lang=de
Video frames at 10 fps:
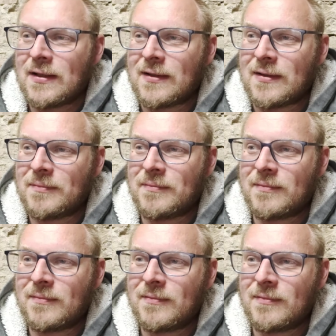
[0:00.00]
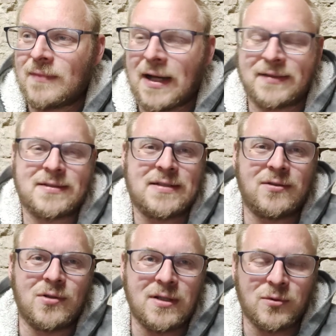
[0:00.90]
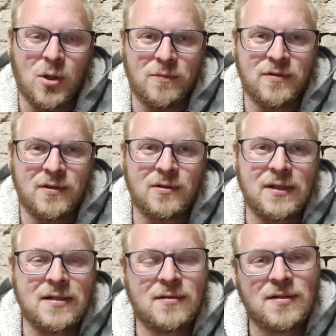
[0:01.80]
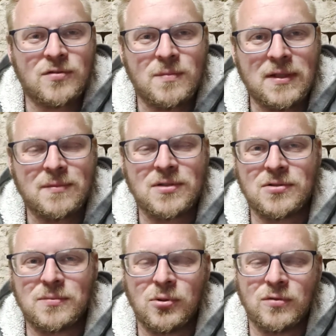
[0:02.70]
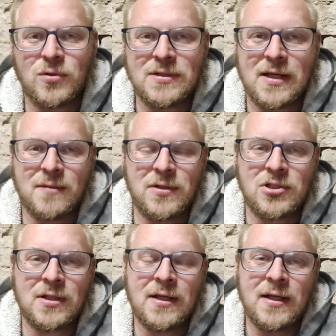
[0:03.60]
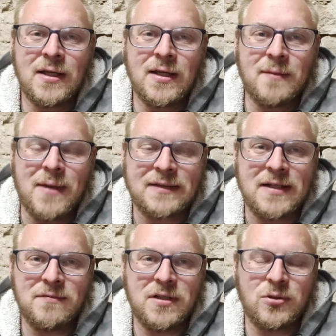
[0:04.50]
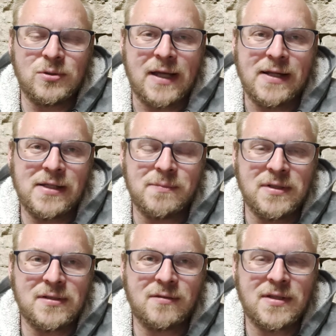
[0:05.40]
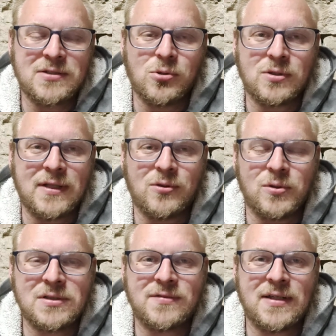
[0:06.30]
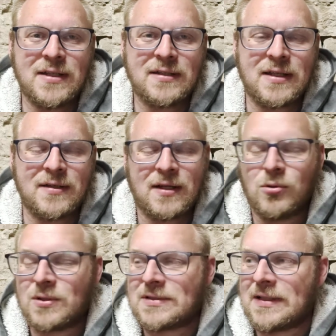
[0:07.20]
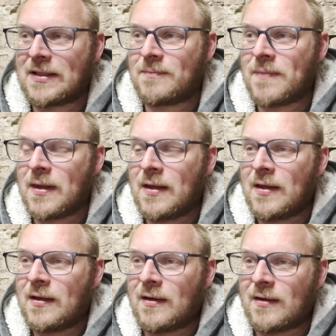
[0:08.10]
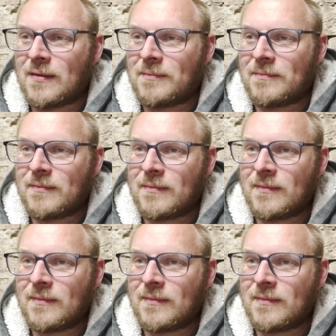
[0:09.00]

Ähm, rattert es natürlich im Kopf. Ne? Und dann ist für mich immer so ein Punkt, wo ich sage, Mensch, mach dein Video, teile dich mit. Wer es guckt, der guckt es. wer nicht, der, der es nicht. Ähm,